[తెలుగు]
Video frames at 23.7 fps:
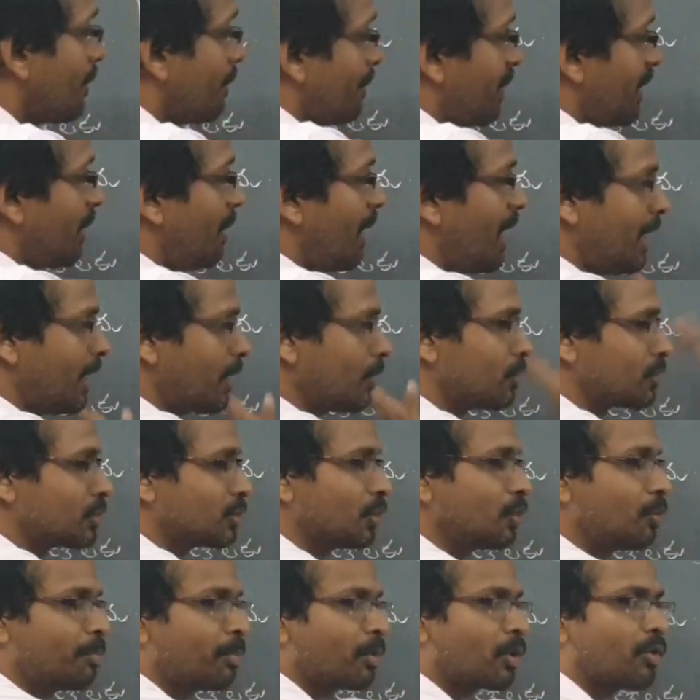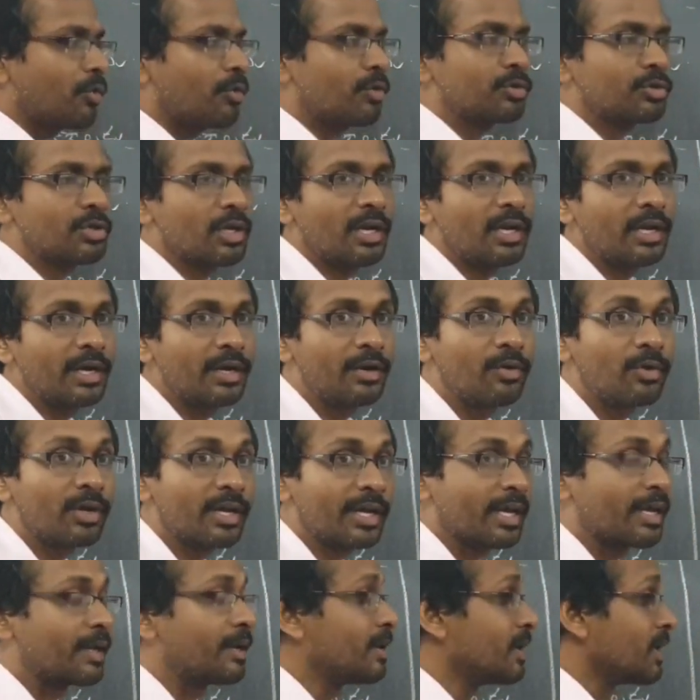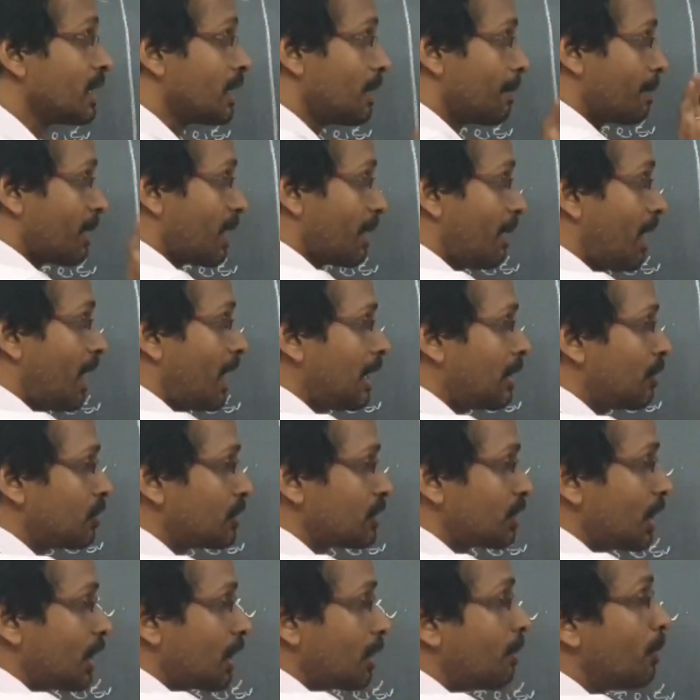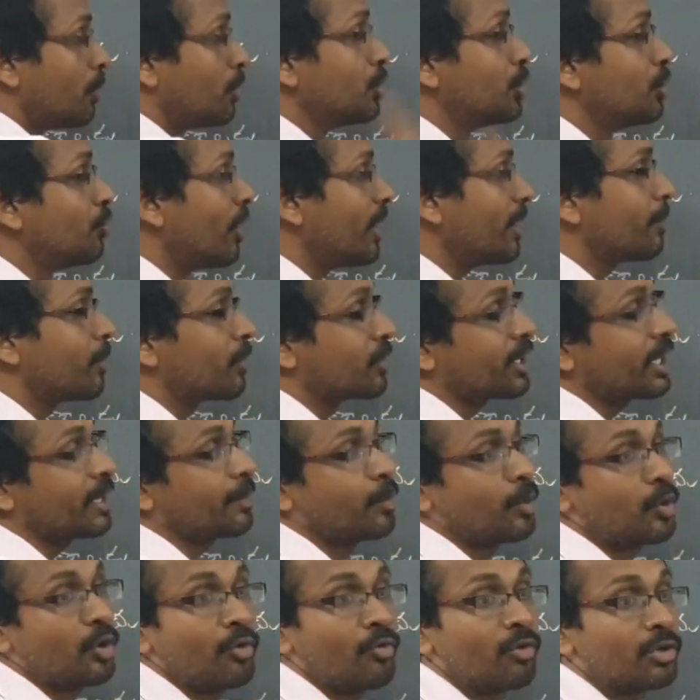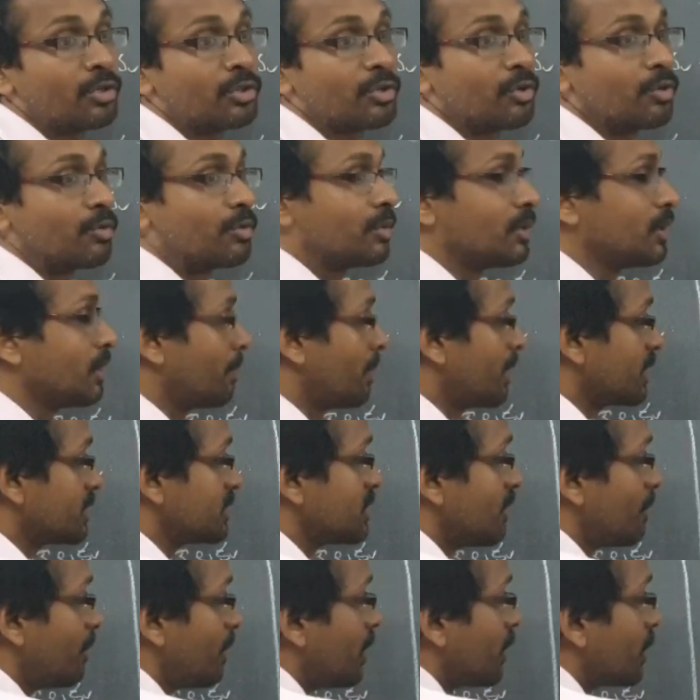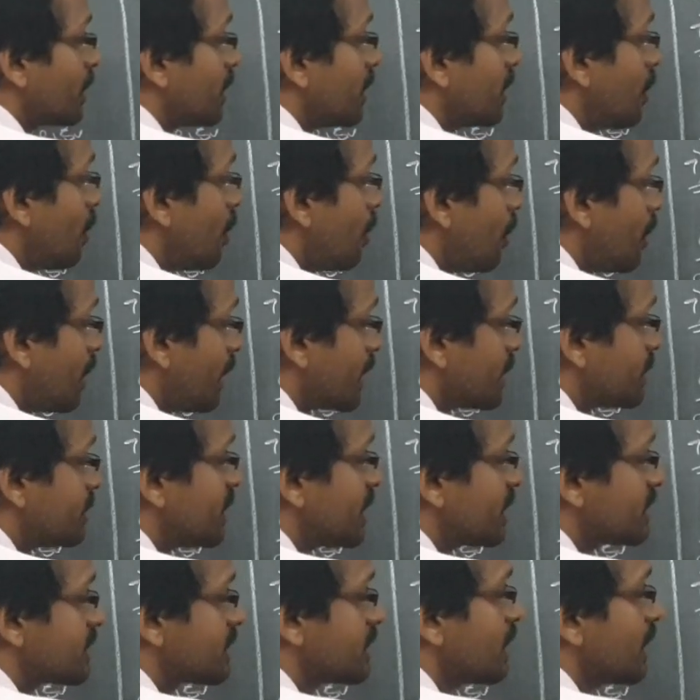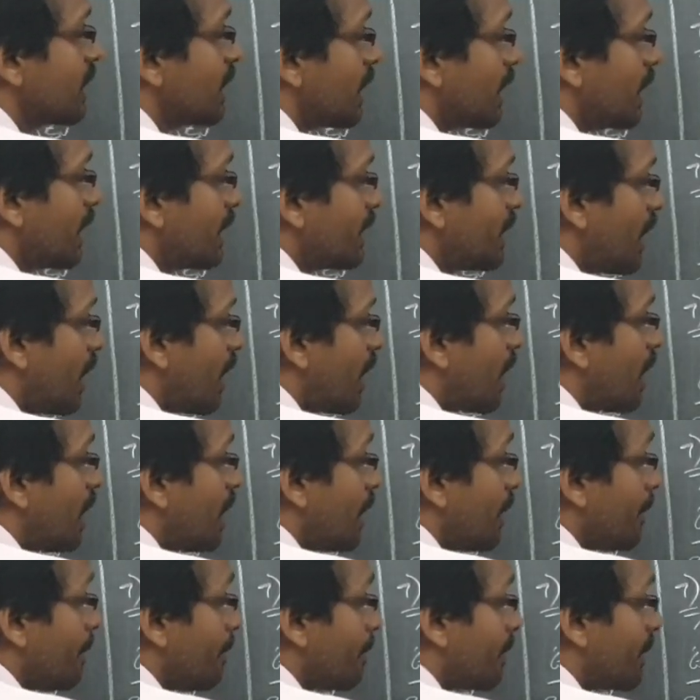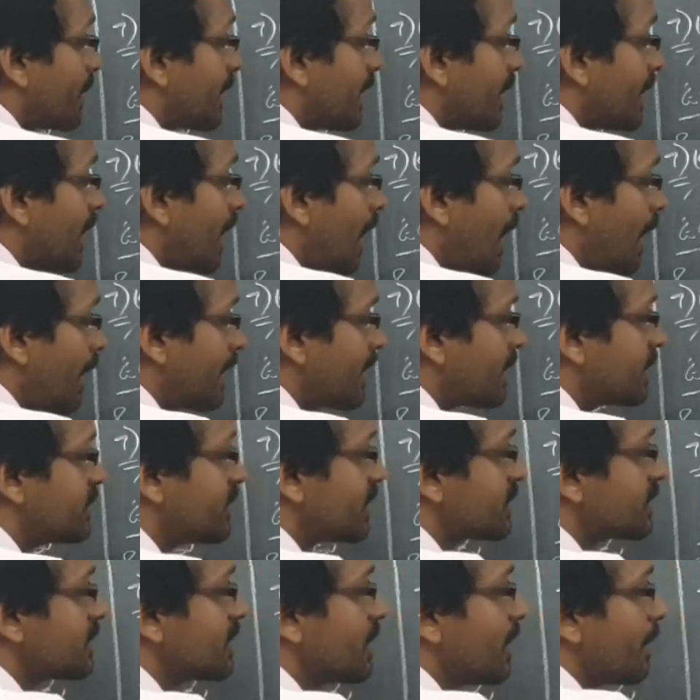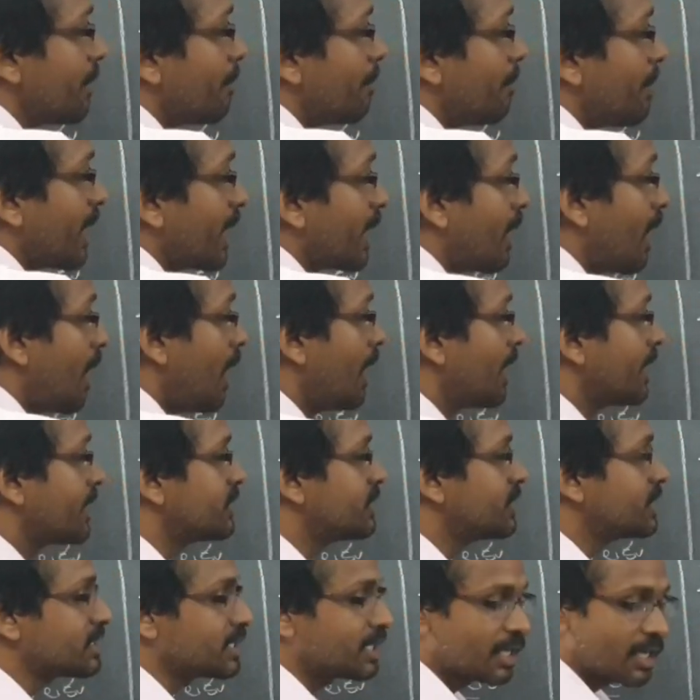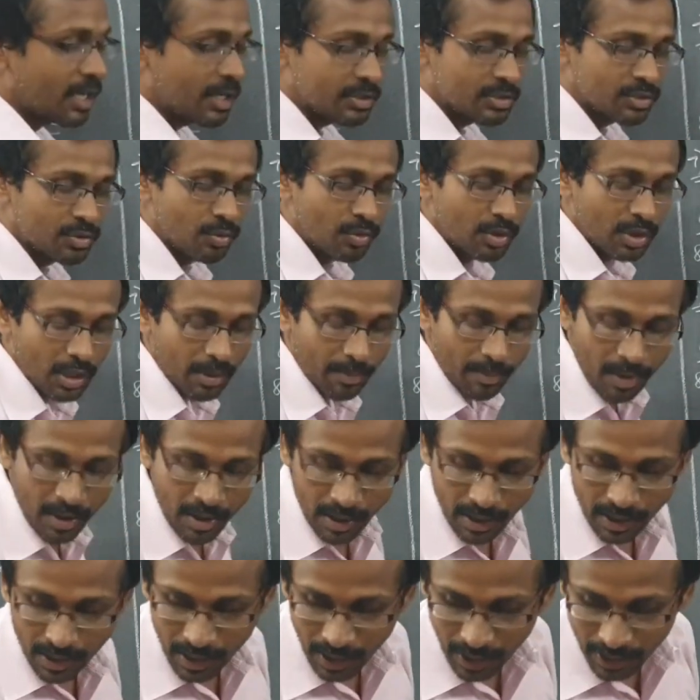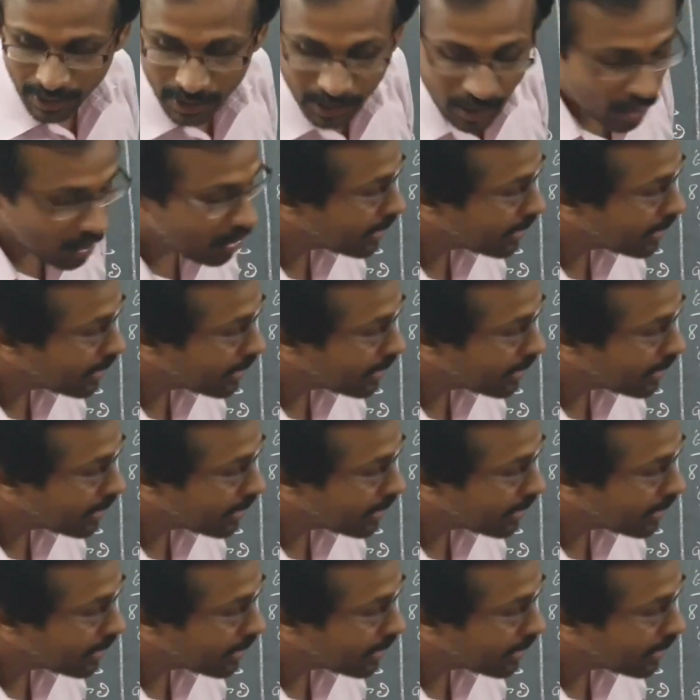ప్రమాణ గుర్తులు పూర్వ గుర్తులు అని రెండు ఉంటాయి ప్రమాణ గుర్తులకు ముందు వైపు ఉంటాయి పూర్వ గుర్తులు ఫర్ ఎగ్జాంపుల్ కిలో హెడ్జెస్ లేదా గిగా హెడ్జెస్ మెగా హెడ్జెస్ అని రాస్తూ ఉంటాం ఇలా కిలో